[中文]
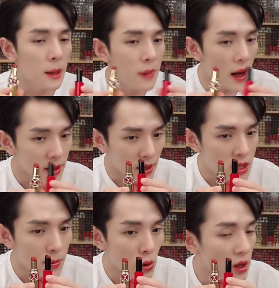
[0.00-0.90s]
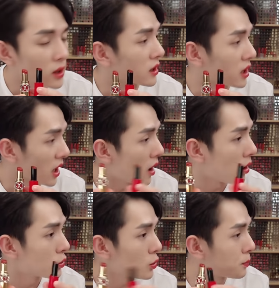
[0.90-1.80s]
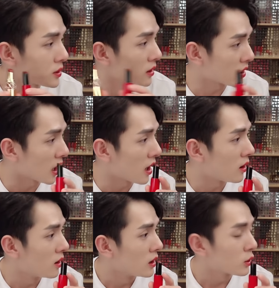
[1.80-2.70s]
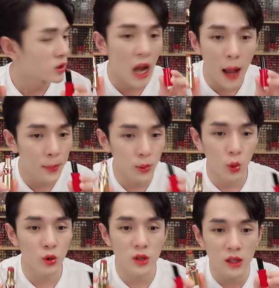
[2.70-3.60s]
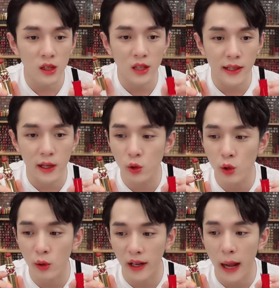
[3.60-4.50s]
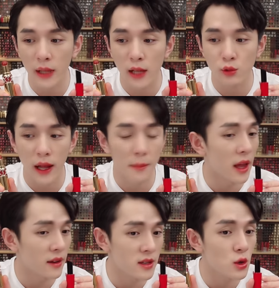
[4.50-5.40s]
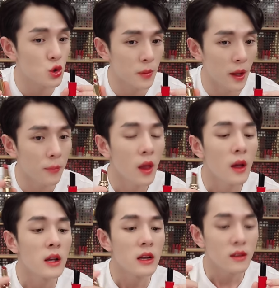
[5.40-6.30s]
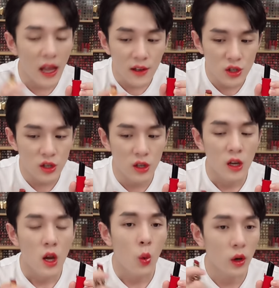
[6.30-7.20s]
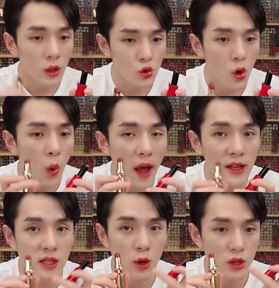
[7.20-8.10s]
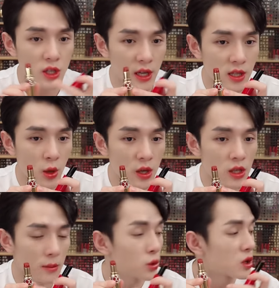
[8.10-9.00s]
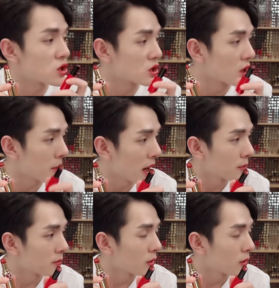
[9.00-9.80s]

他们两个颜色没有任何的挑，就不能挑，嗯、就差不多，就真的大家用肉眼看不太出来他们两个颜色的区别。但是我跟你说 ，Y S L 这支颜色为什么觉得值得买？